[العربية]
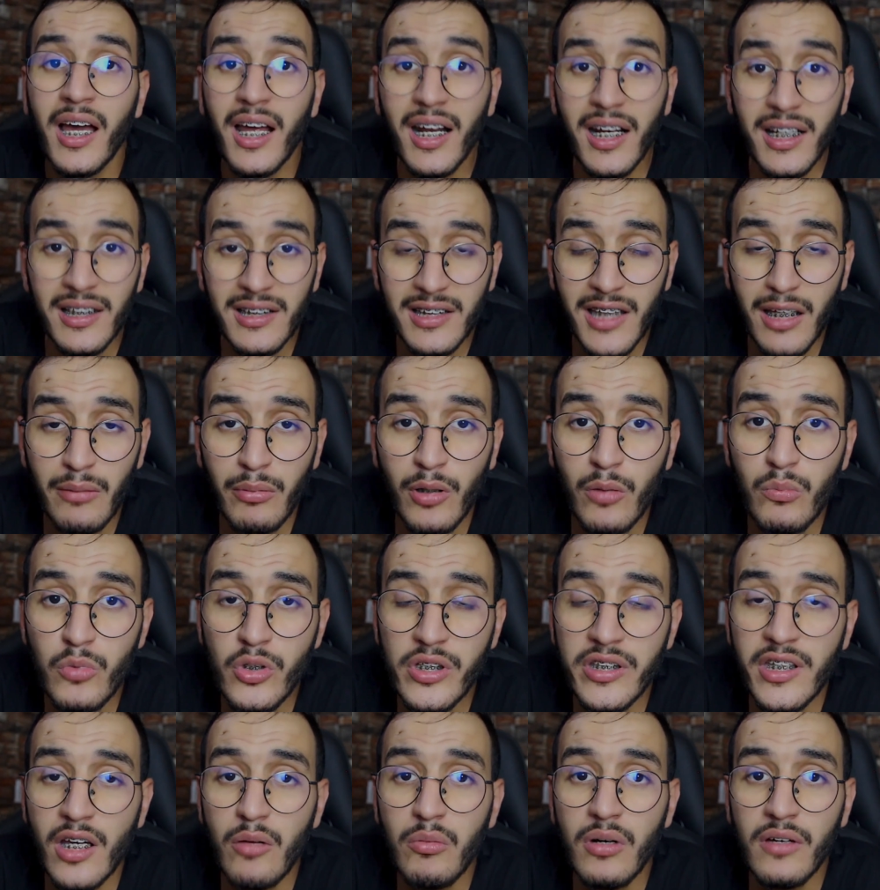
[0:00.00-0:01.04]
راه الطبخ
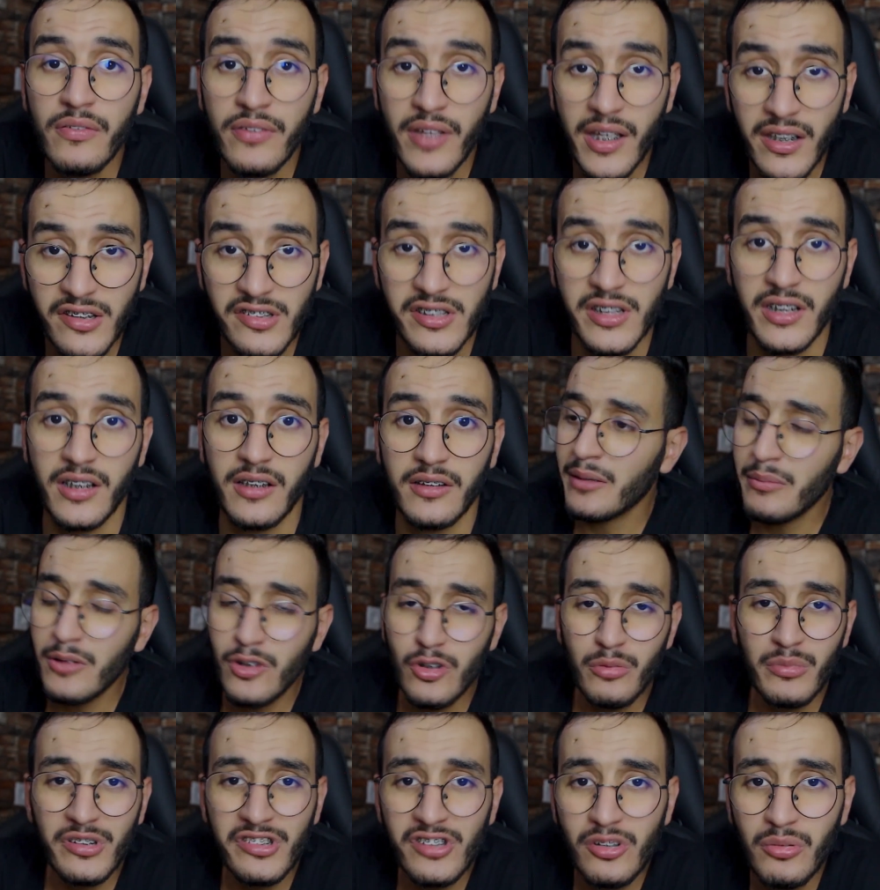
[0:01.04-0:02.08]
محتوى فاشل دابا
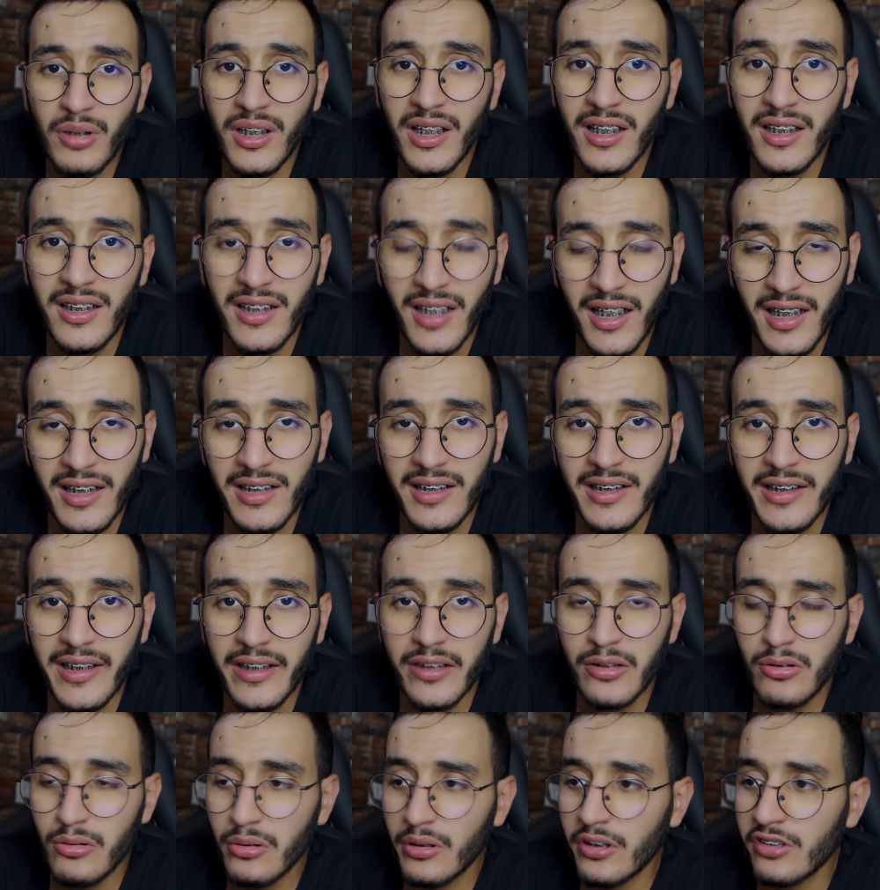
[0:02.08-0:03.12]
انتم شنو هو الغلط اللي
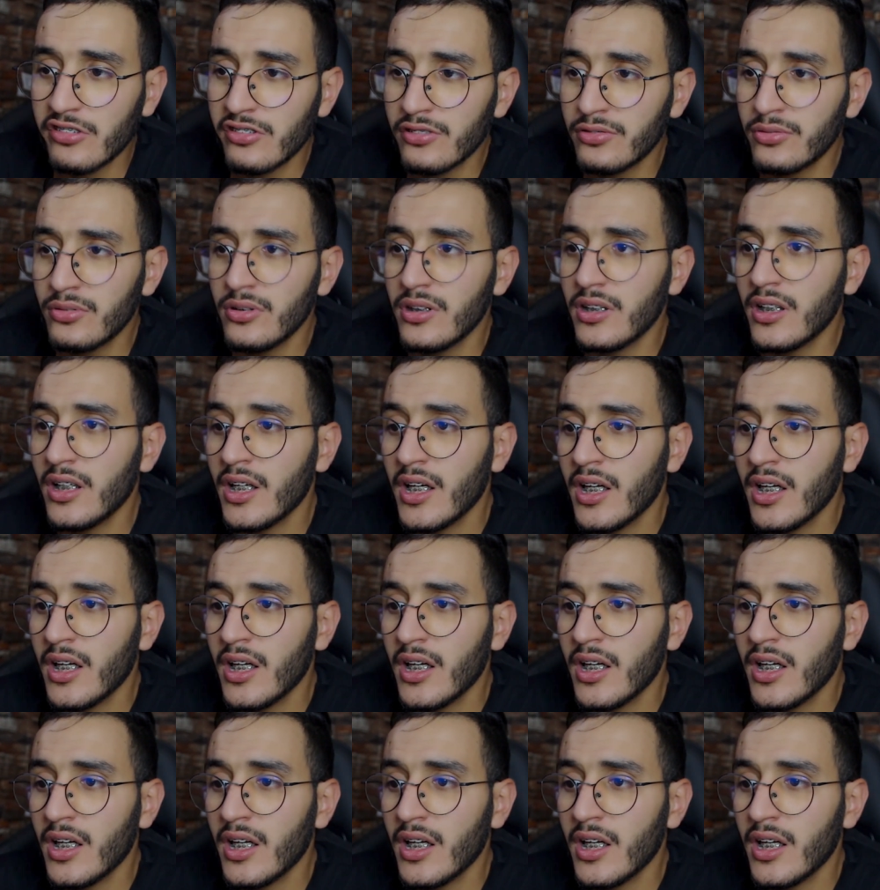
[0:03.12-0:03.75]
كديروا كتشوفوا